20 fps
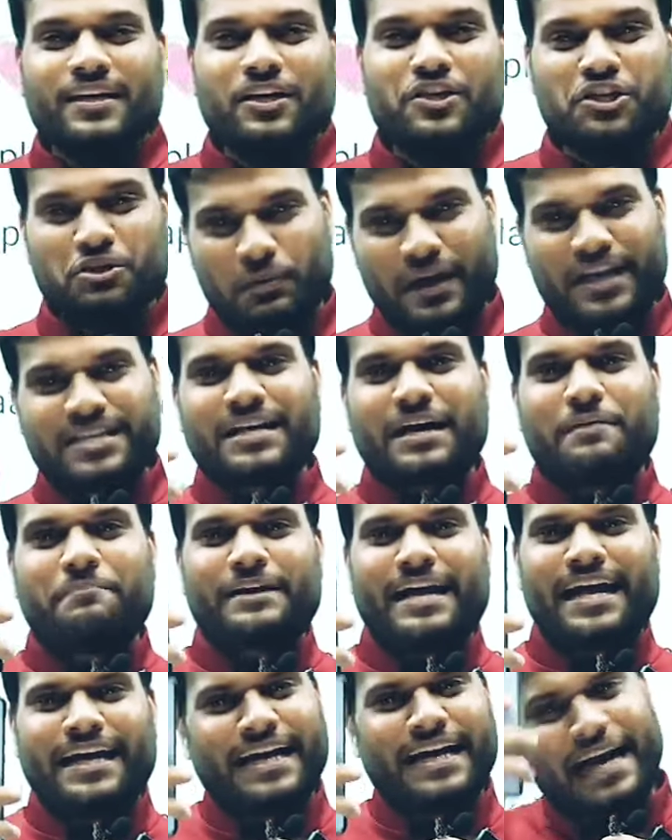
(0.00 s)
यूएस का
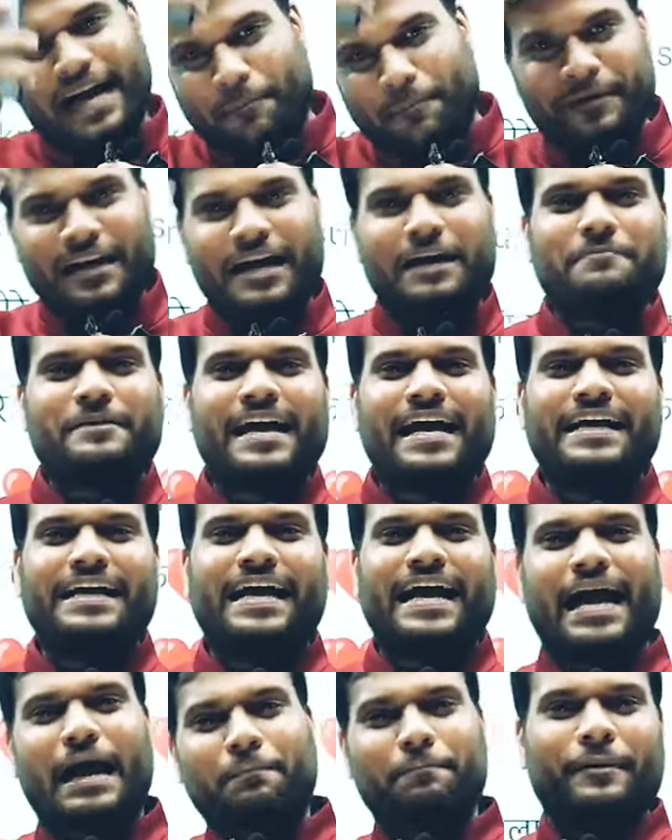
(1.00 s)
ब्रांड है अपना
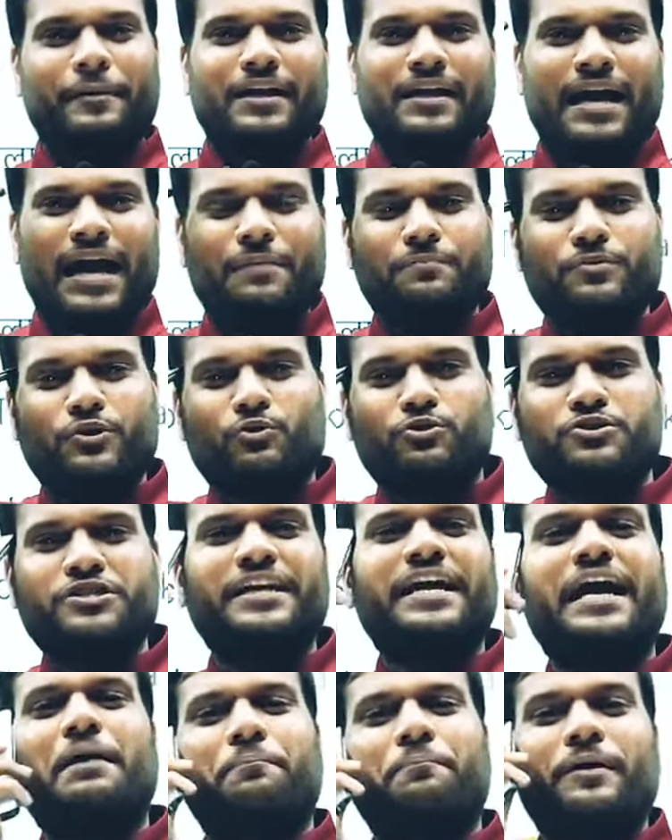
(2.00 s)
ब्रांड है एप्पल आई एम
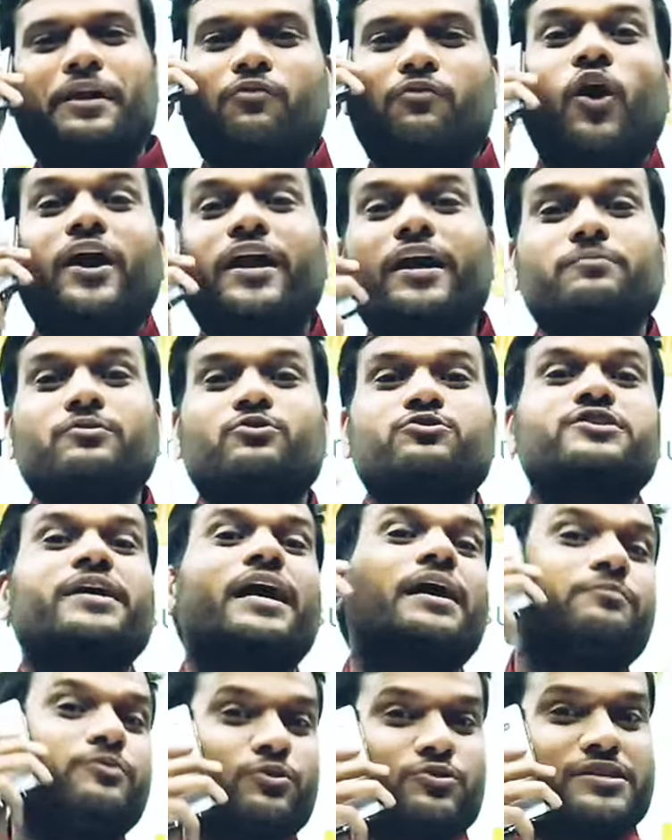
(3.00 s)
यूजिंग एप्पल व्हाट आई एम
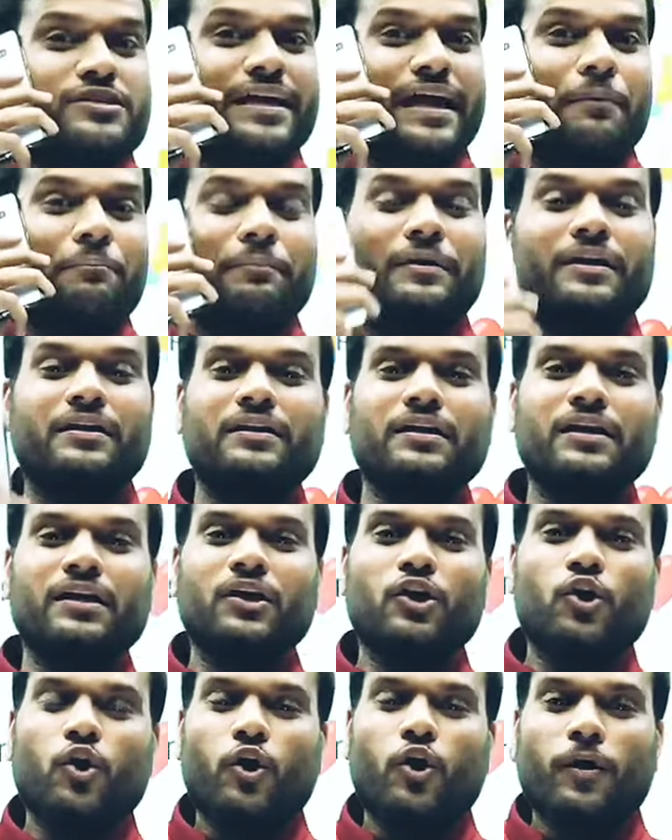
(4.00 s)
यूजिंग आई एम यूजिंग एप्पल
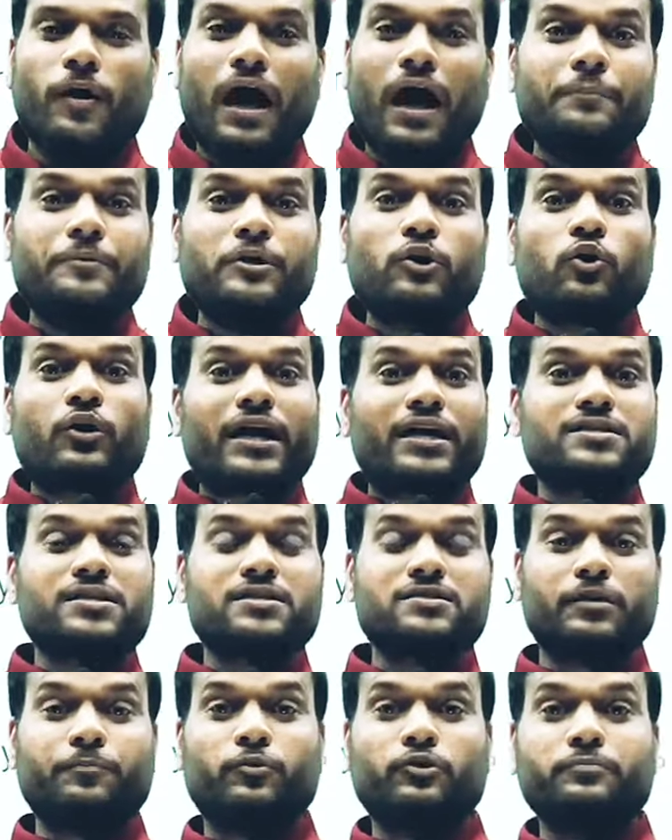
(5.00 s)
अब देखो घर
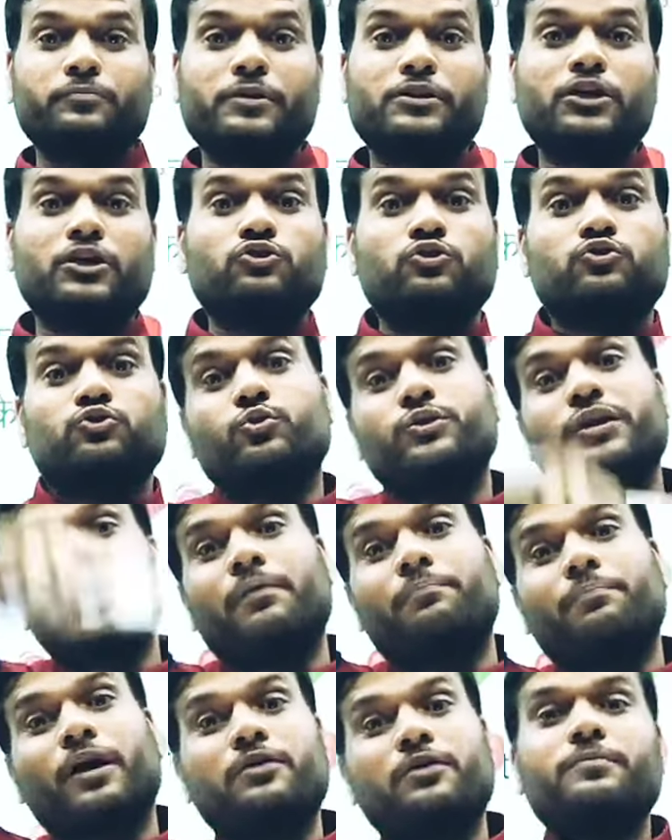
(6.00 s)
से सपोर्ट मिलता है तो
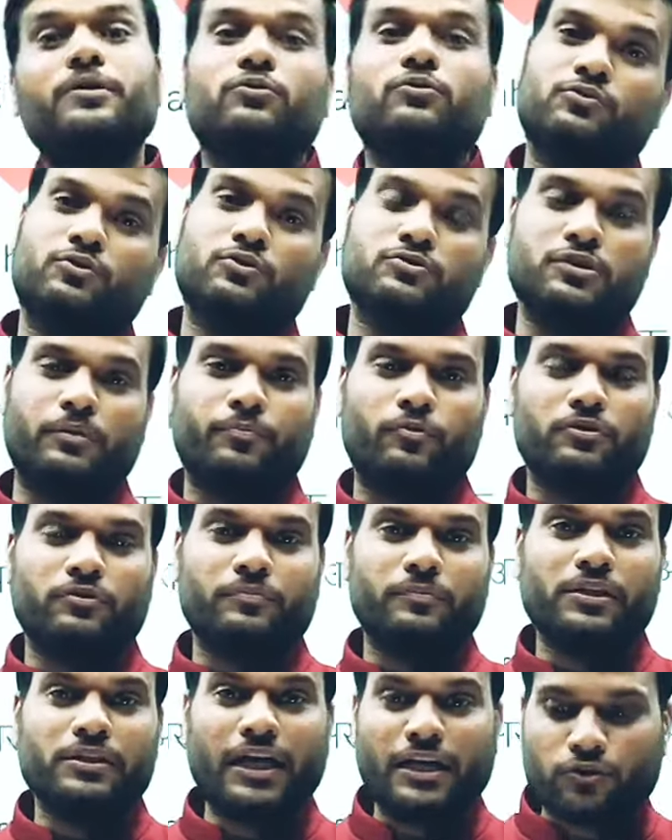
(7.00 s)
दुनिया भर में उनको सपोर्ट
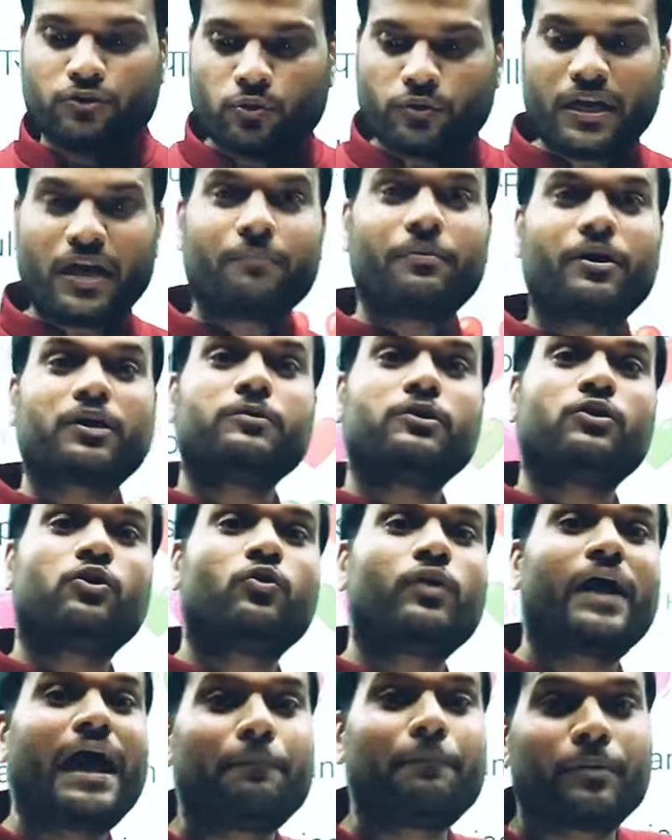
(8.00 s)
मिलता है दुनिया भर में
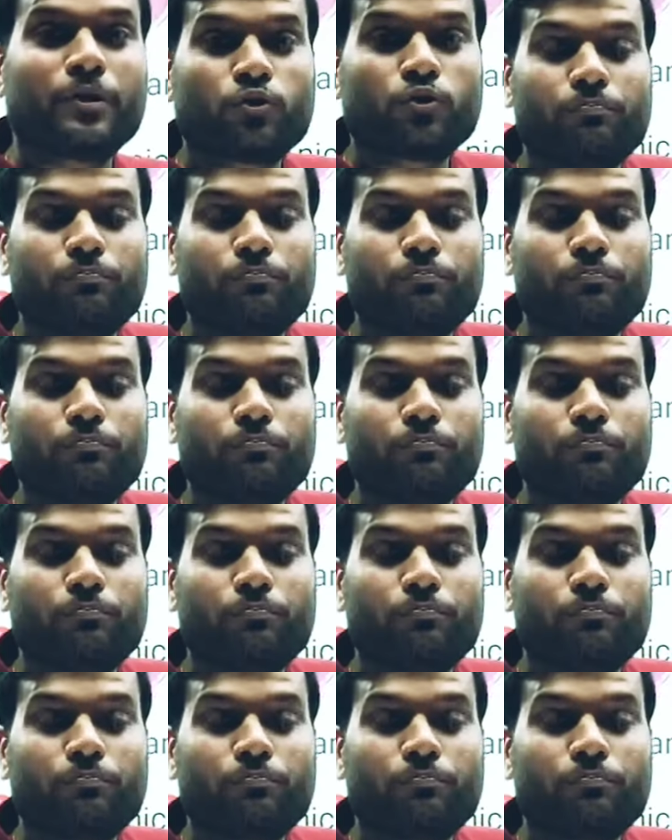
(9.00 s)
लोग एप्पल को